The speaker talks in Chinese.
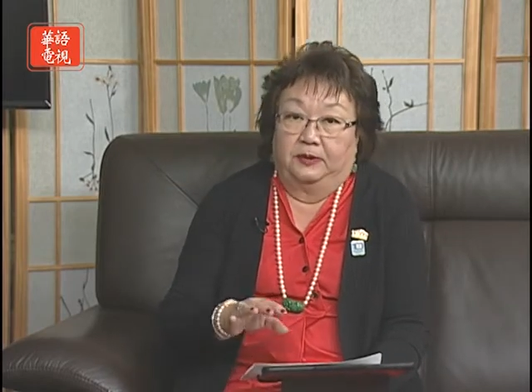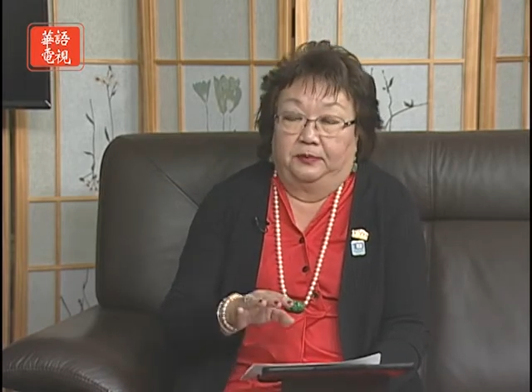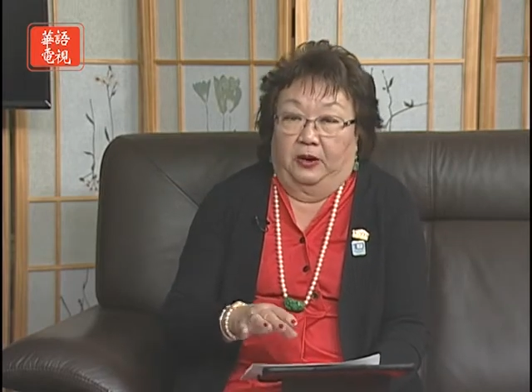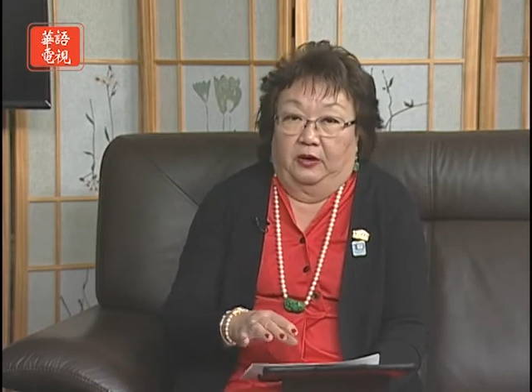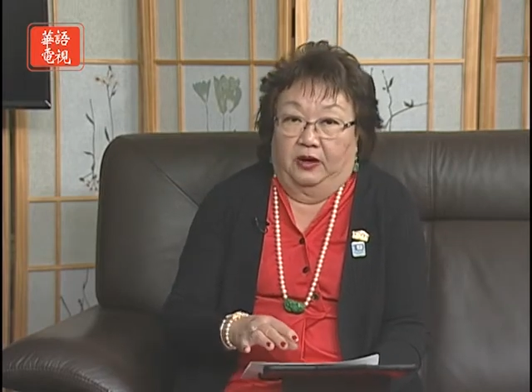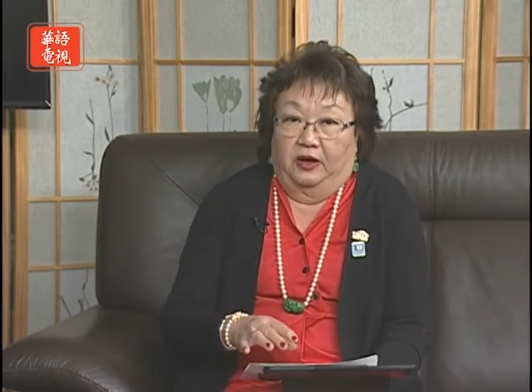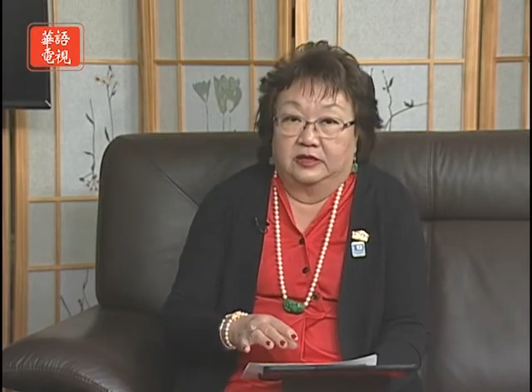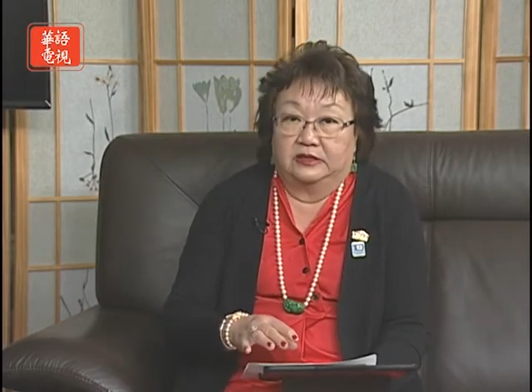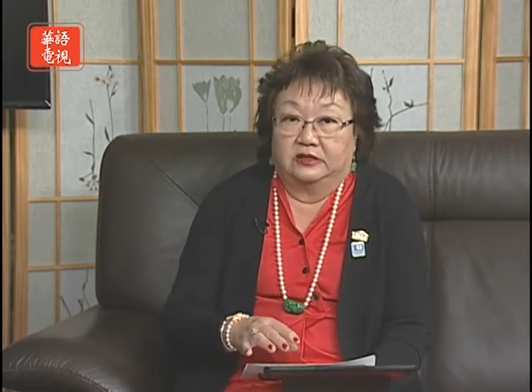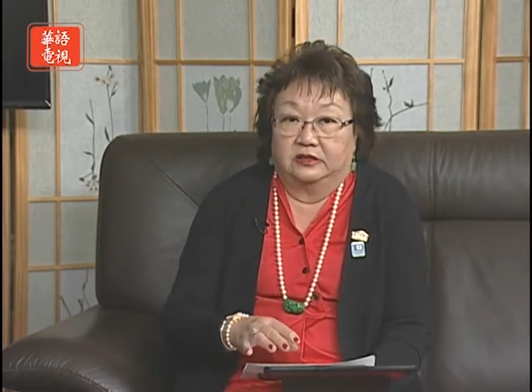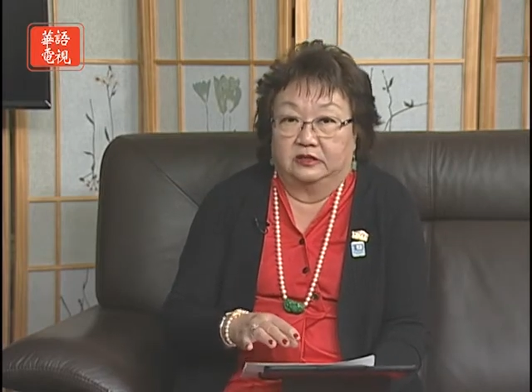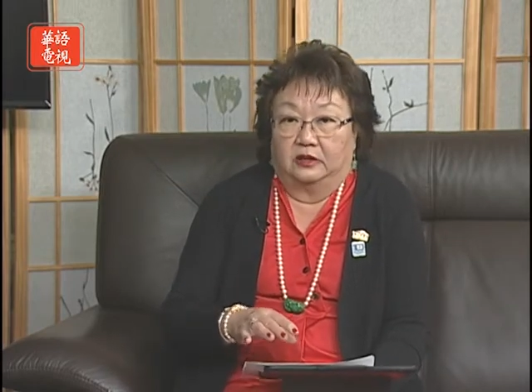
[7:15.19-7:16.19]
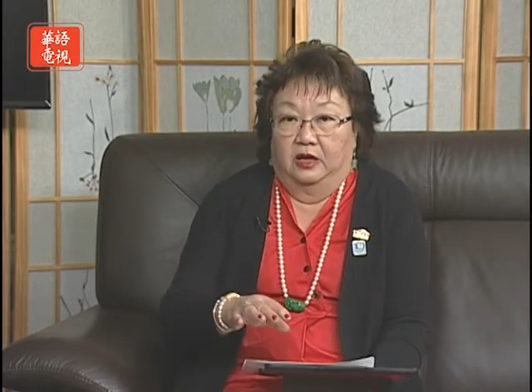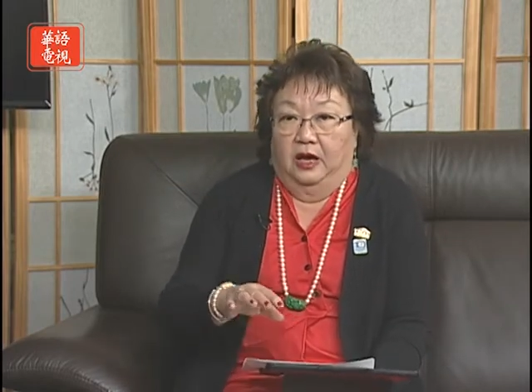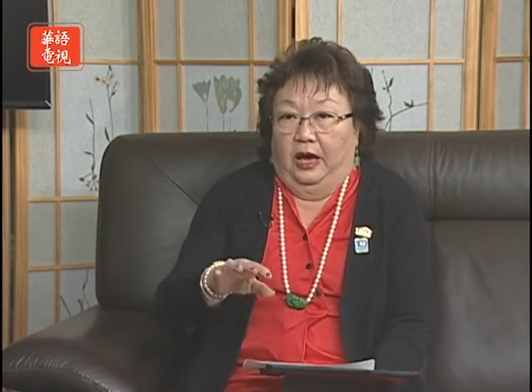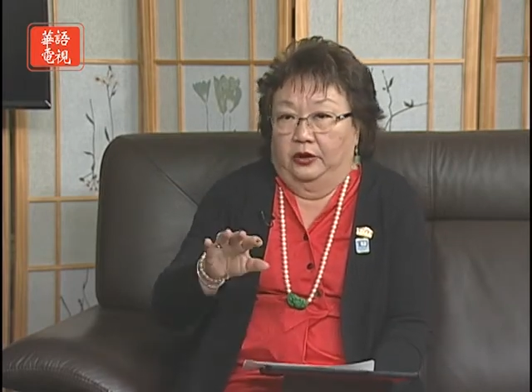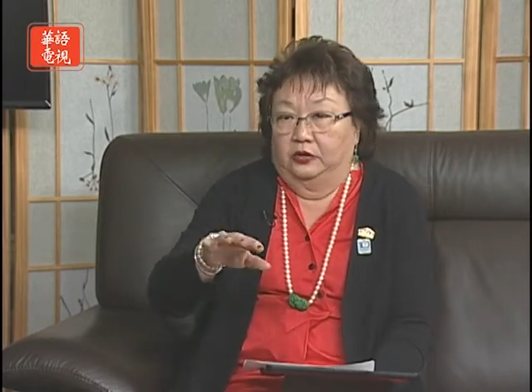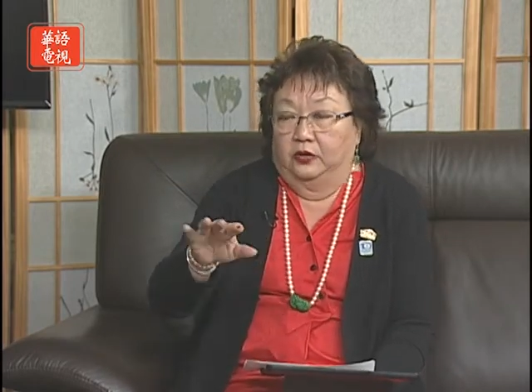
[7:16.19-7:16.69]
表格是
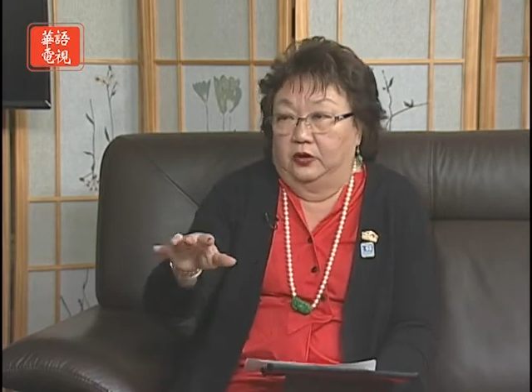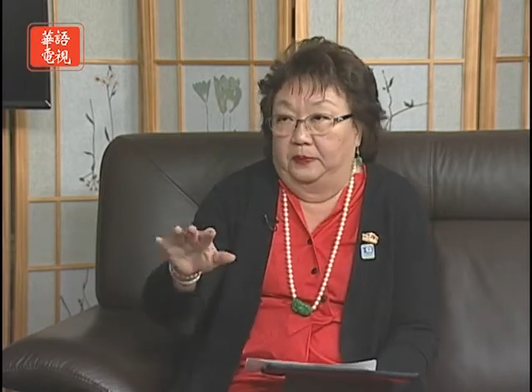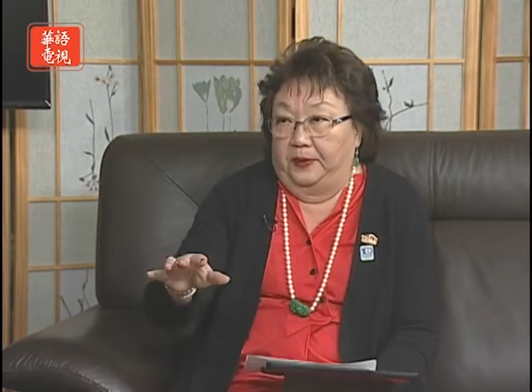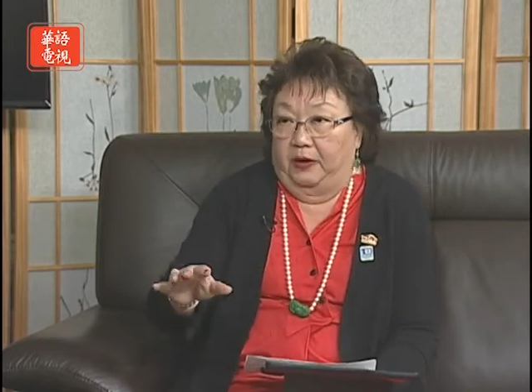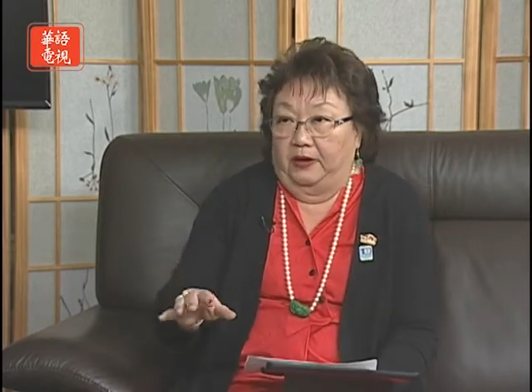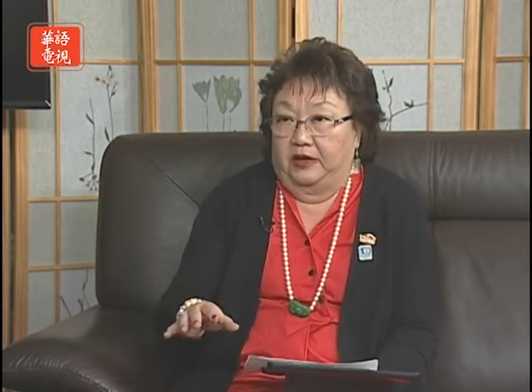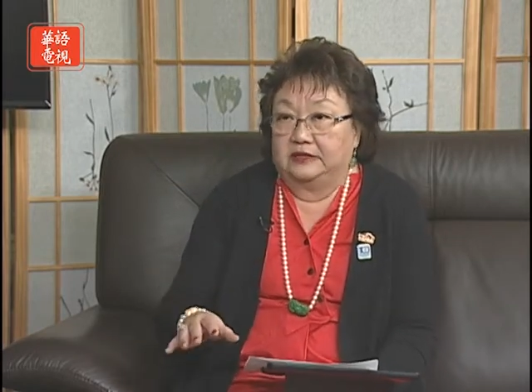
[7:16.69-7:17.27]
很多个表格，